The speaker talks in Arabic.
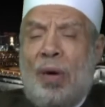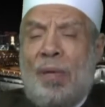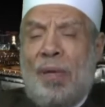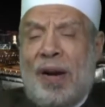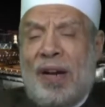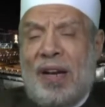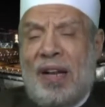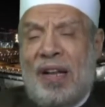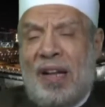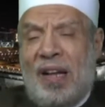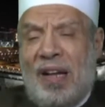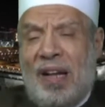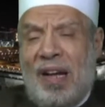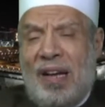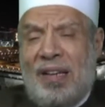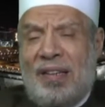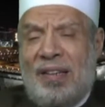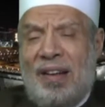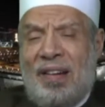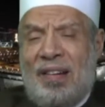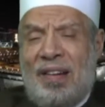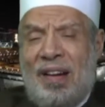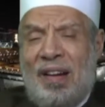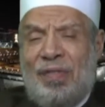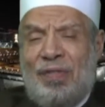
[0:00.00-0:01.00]

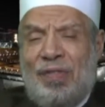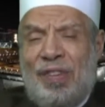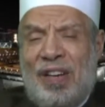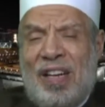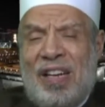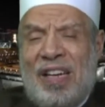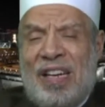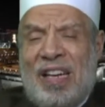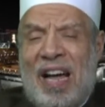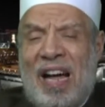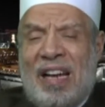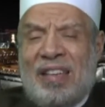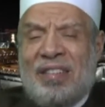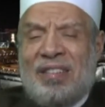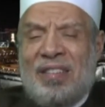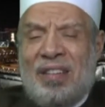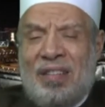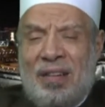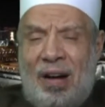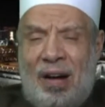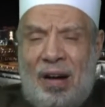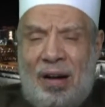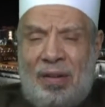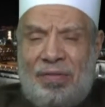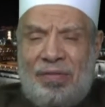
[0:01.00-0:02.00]
والخدر في
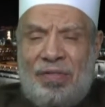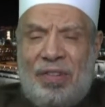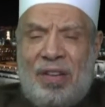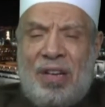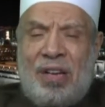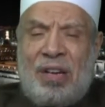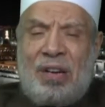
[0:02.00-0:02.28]
الأطراف